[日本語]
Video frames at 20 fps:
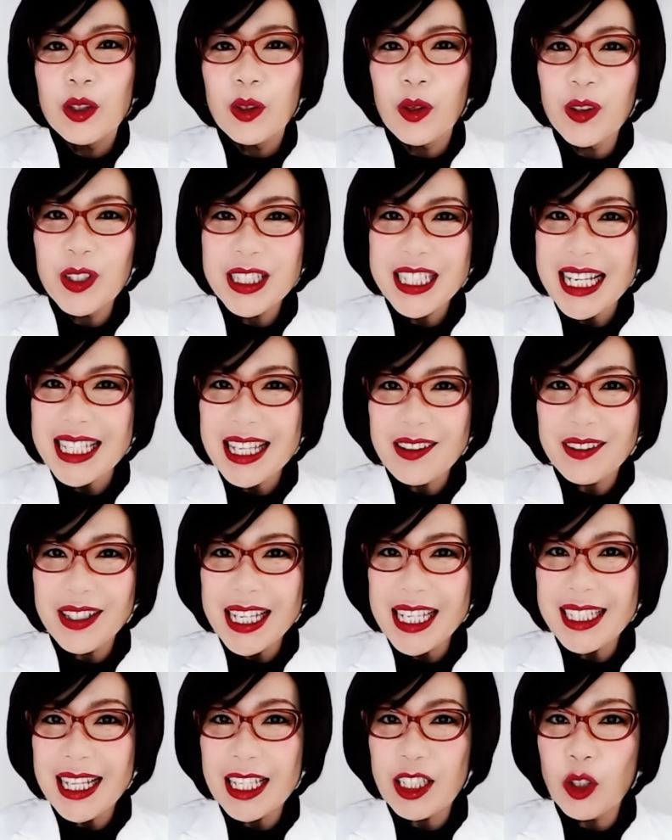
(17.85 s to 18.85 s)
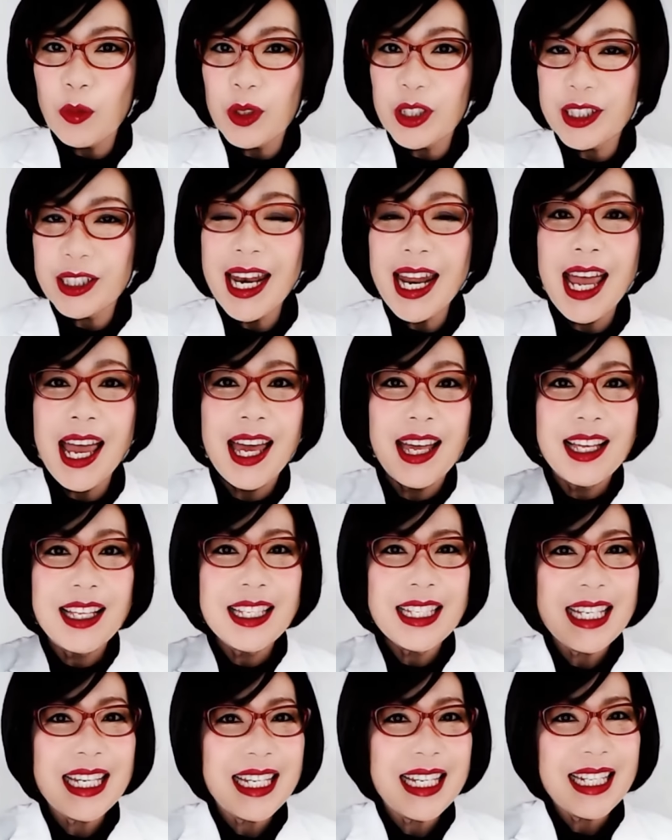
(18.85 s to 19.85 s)
このチャンネルがいいなと思ったら、
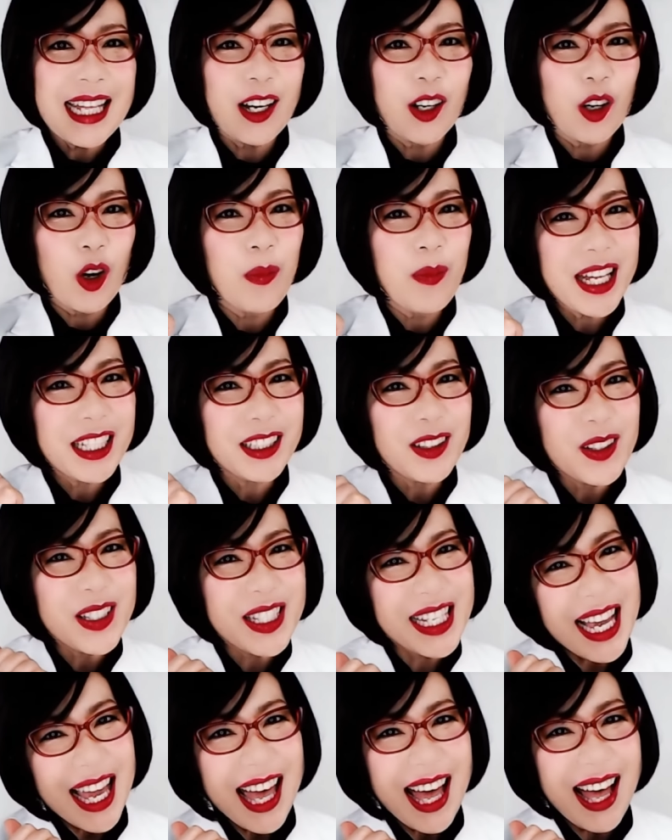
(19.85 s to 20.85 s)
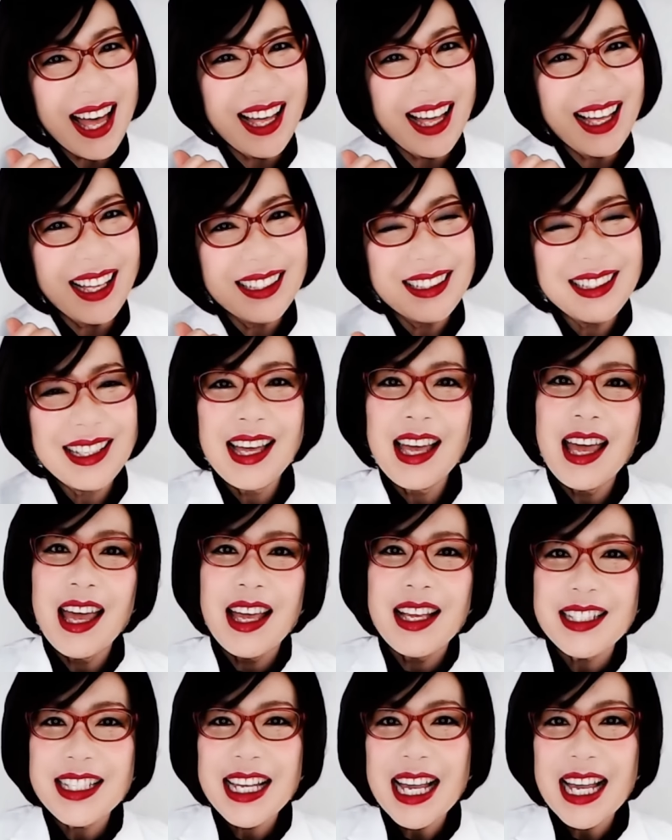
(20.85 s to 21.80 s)
いいね、コメント、シェア。